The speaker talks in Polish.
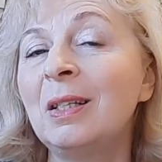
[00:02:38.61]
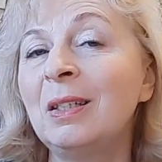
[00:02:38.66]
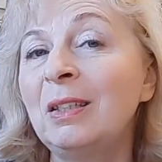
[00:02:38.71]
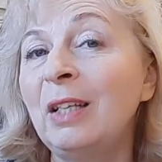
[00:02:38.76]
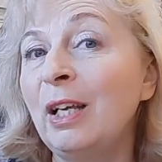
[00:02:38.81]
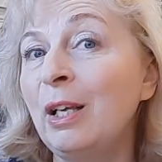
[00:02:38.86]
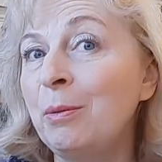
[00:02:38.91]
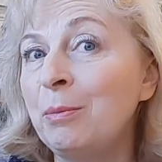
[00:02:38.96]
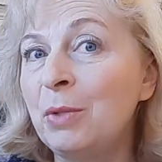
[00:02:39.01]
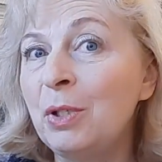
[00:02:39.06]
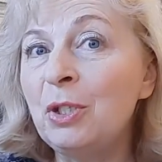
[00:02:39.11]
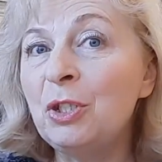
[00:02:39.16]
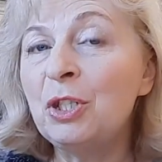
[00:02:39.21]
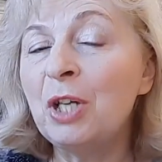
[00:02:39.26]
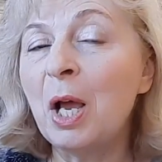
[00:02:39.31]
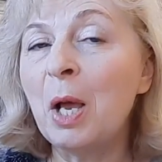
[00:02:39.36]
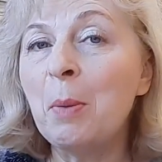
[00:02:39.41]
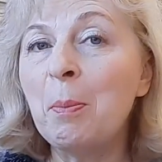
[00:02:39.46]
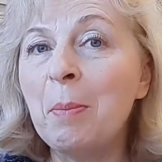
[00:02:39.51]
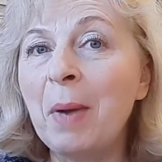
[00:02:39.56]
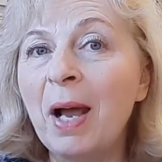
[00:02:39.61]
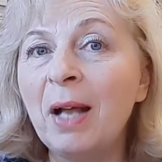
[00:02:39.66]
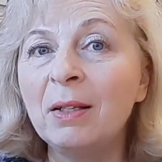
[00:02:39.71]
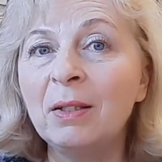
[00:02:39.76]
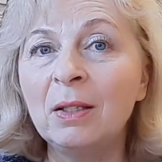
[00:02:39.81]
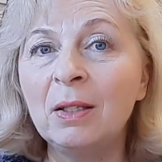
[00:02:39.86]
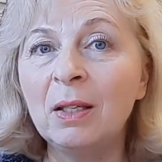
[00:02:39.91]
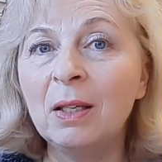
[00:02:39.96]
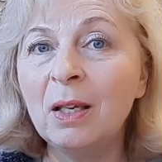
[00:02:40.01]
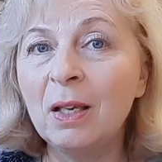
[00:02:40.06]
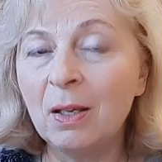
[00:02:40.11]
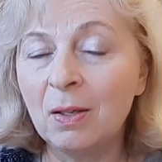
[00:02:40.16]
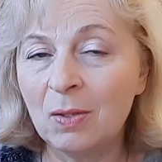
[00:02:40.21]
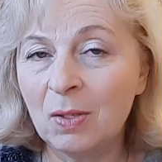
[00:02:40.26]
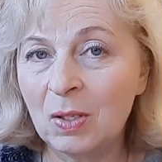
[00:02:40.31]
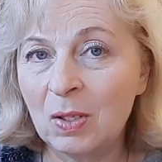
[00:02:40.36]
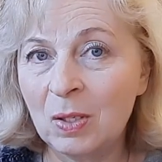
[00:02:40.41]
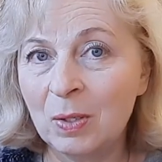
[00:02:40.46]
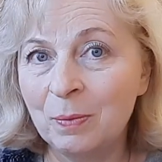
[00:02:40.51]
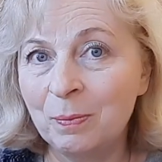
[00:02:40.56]
tajemnicza pani
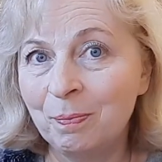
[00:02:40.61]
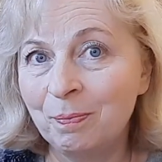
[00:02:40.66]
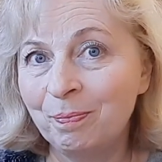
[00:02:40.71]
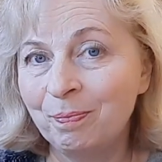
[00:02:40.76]
X